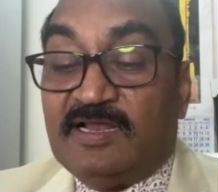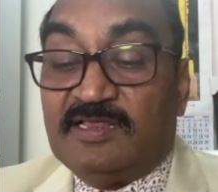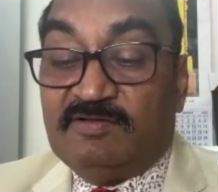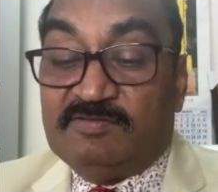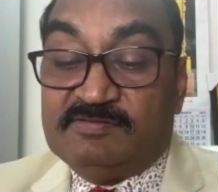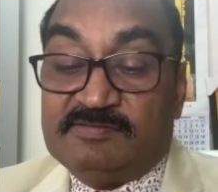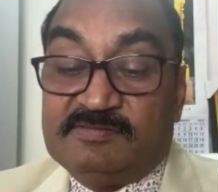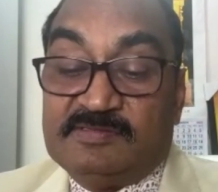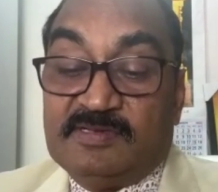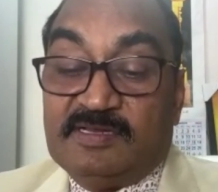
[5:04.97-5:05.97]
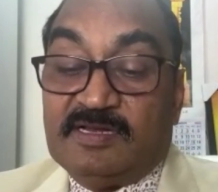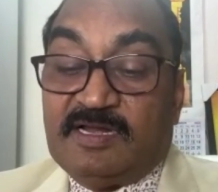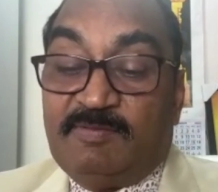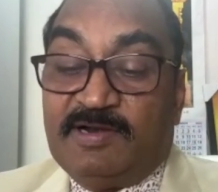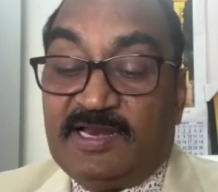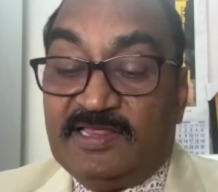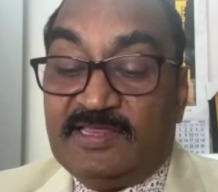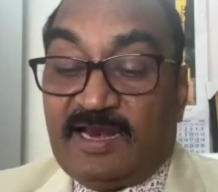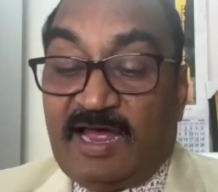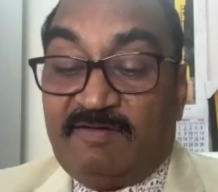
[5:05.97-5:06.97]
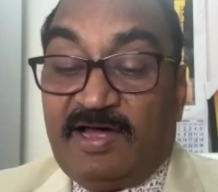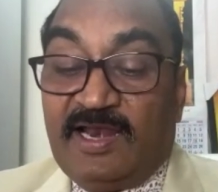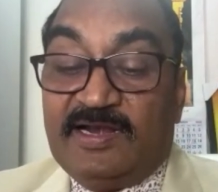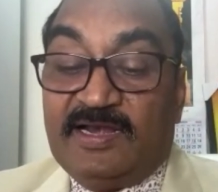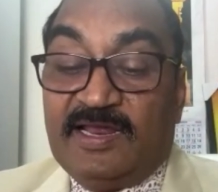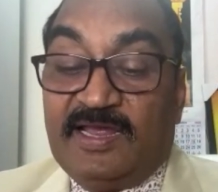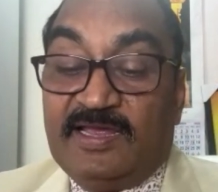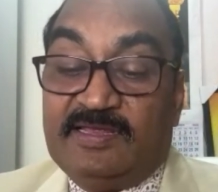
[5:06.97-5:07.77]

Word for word: ఆనందం కాబట్టి అది రావాలంటే